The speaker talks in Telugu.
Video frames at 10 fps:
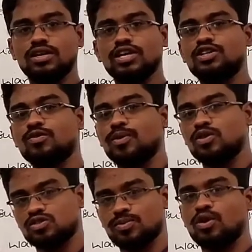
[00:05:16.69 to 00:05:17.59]
రిలేటివ్
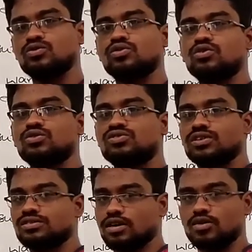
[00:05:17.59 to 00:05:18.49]
ప్రొనౌన్స్ ప్రొనౌన్స్లో యూస్
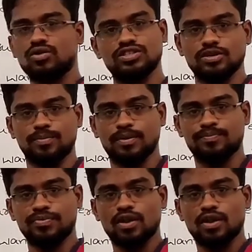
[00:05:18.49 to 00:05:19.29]
చేస్తారు అని చెప్పారు